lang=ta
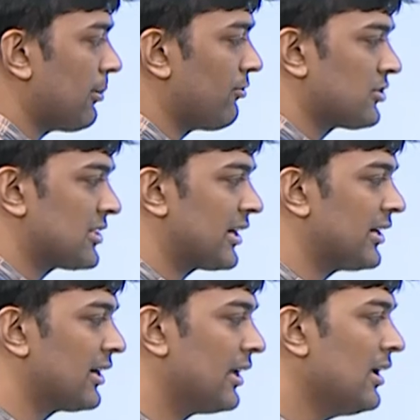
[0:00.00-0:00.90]
நார்மல் ஃபோர்ஸ்லாம்
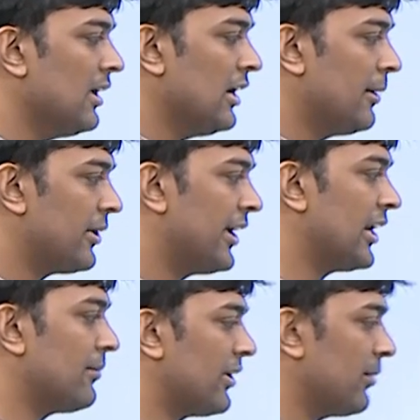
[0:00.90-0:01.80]
கண்டுக்கல நம்ம
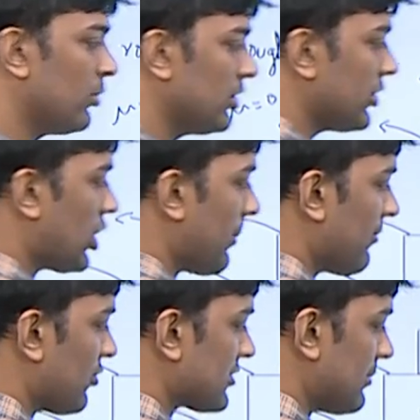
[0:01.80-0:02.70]
டயக்ராம் வரையும் போது இந்த நார்மல்
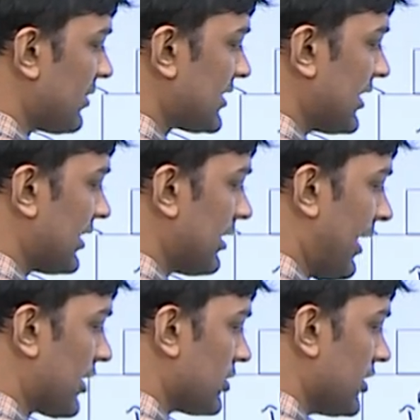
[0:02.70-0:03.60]
ஃபோர்ஸ்லாம் பெருசாக எடுத்துக்கல
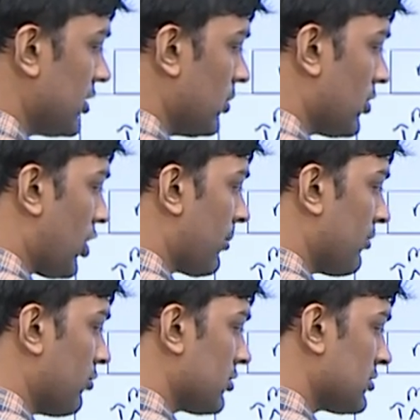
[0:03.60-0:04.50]
ஆக்சுவலாக இங்கேயும் ஒரு நார்மல்
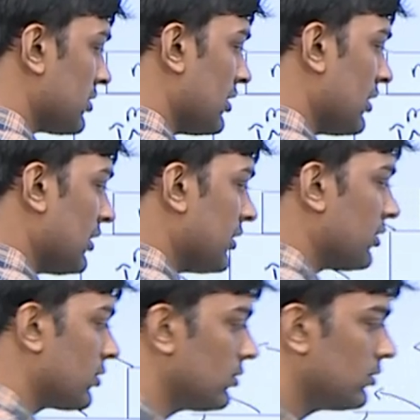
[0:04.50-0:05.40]
ஃபோர்ஸ்
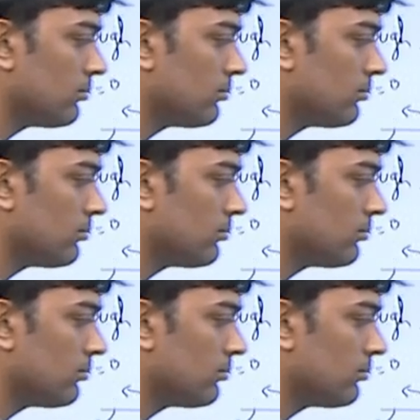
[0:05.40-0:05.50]
இருக்கும்